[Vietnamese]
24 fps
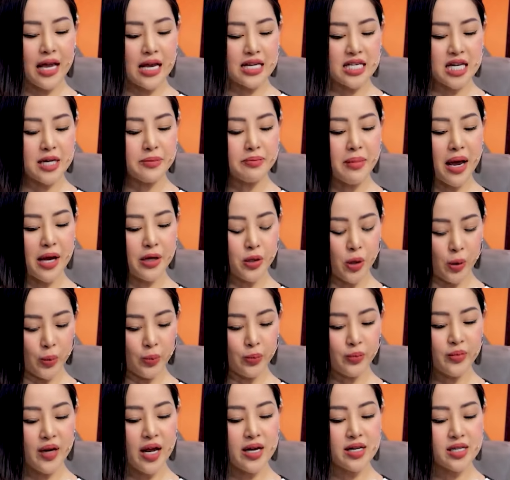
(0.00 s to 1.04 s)
Nghệ sĩ Mai
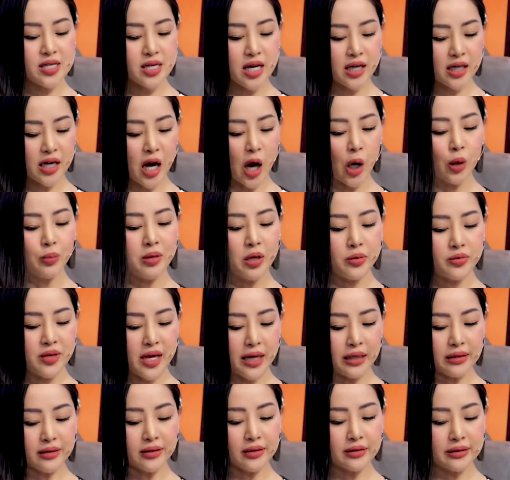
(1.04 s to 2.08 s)
Dũng lên sân khấu biểu
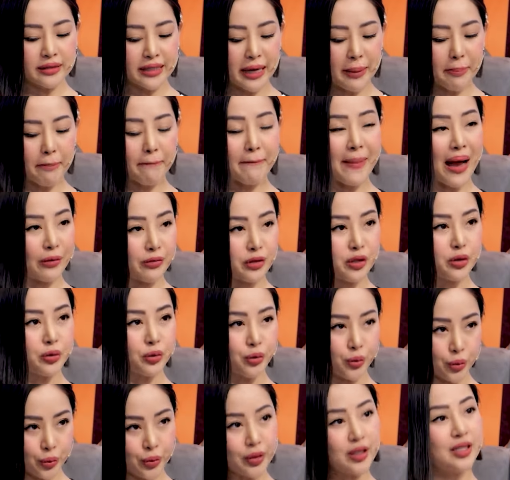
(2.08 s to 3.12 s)
diễn từ năm bao nhiêu
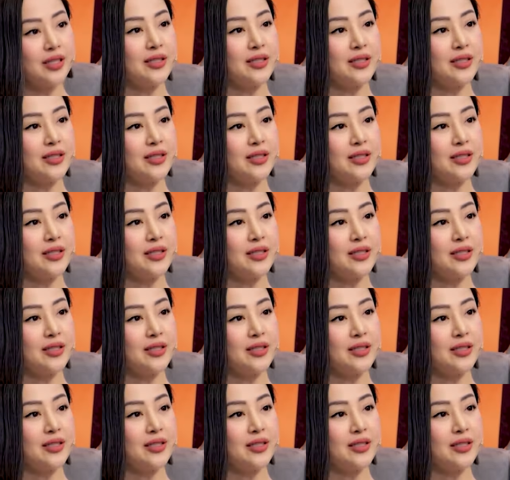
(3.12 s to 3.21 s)
tuổi?